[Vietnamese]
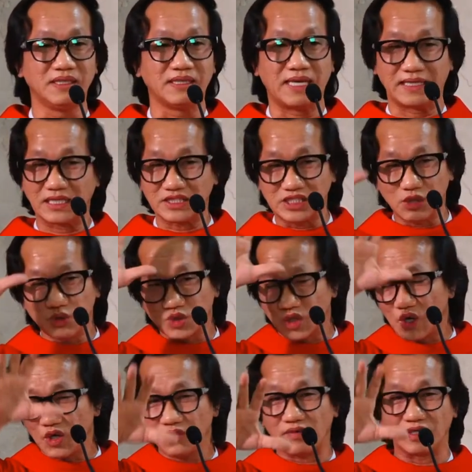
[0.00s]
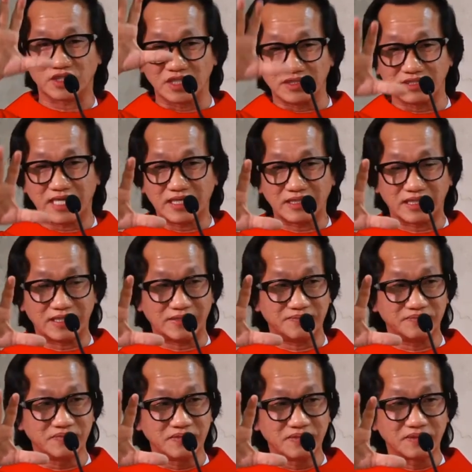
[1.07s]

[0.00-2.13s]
ngài đã chiếu soi vào trần gian này